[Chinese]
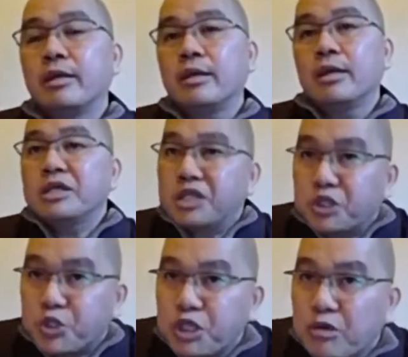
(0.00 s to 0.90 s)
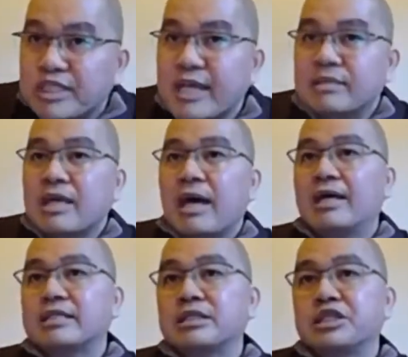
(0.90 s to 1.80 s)
你需要三大
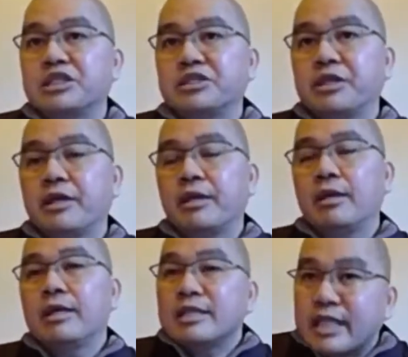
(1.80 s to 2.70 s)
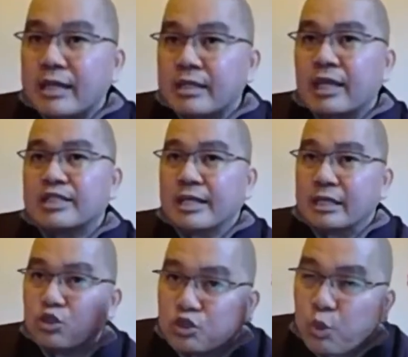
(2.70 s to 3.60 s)
阿僧祇劫，三大讲的
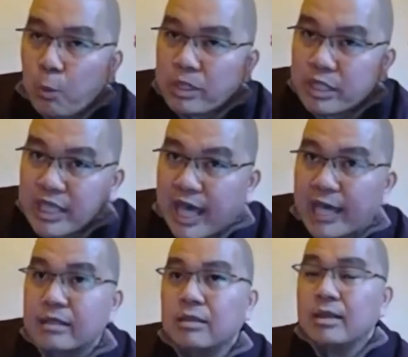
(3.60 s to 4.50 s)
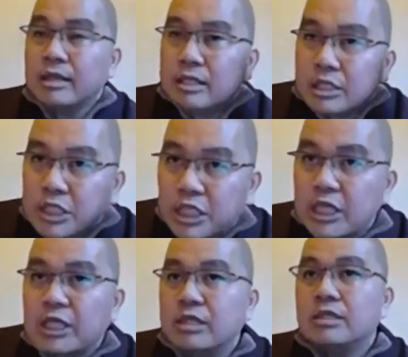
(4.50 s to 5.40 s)
就是我们的贪、
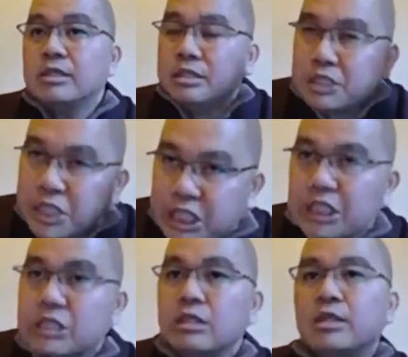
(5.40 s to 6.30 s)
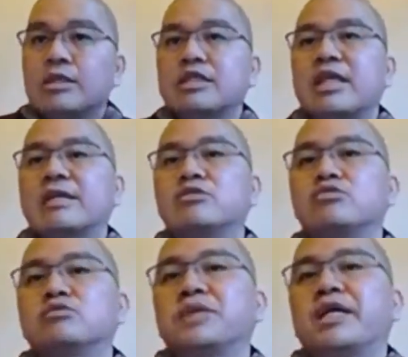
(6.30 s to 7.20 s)
嗔、痴三
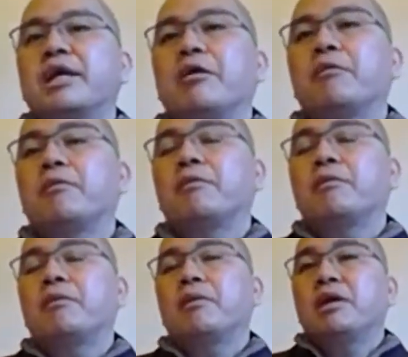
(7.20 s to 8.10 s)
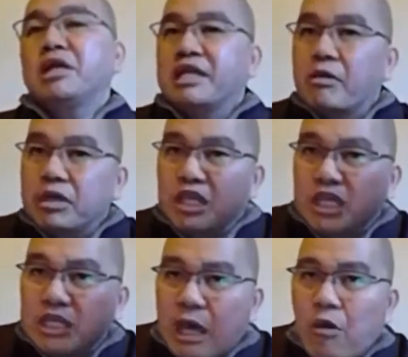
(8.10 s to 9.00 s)
途烦恼，你要一
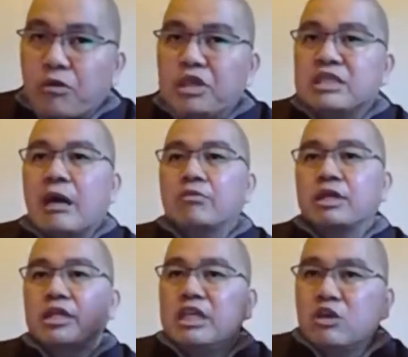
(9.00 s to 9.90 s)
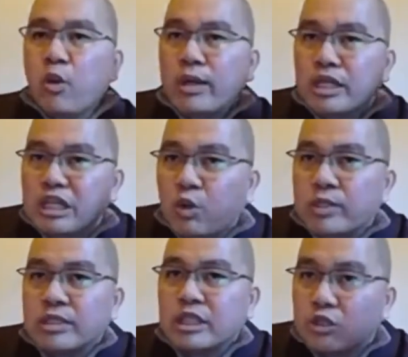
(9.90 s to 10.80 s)
道一道的，一关一关
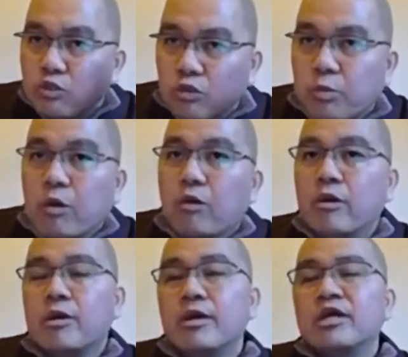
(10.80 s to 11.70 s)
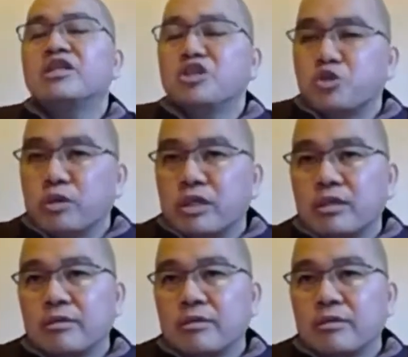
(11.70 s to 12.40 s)
的去突破，你说呢？